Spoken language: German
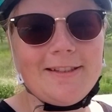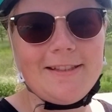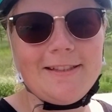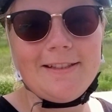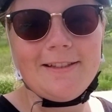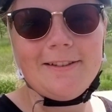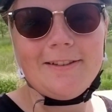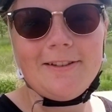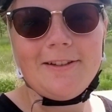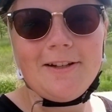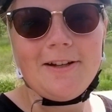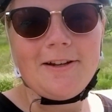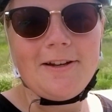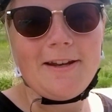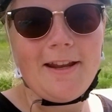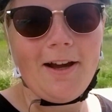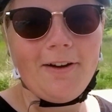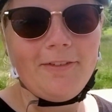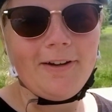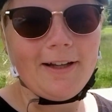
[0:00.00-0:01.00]
Die
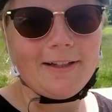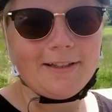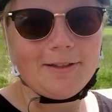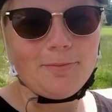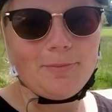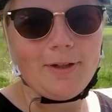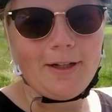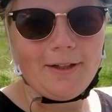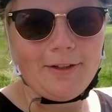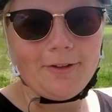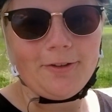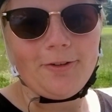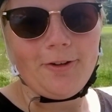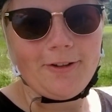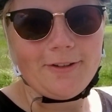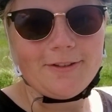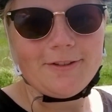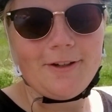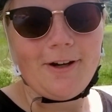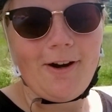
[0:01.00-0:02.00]
Nährwerte blende ich
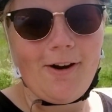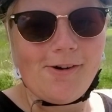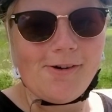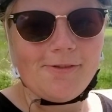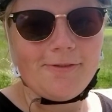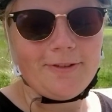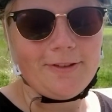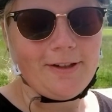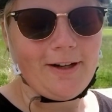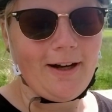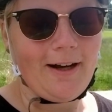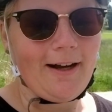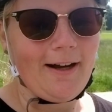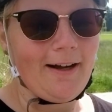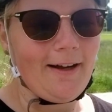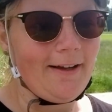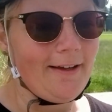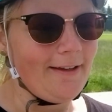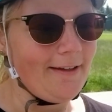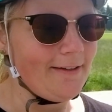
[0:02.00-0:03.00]
euch hier auch wieder
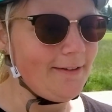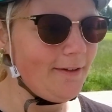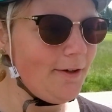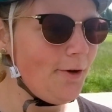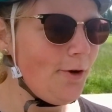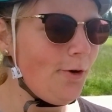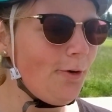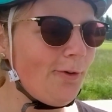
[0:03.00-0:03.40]
ein.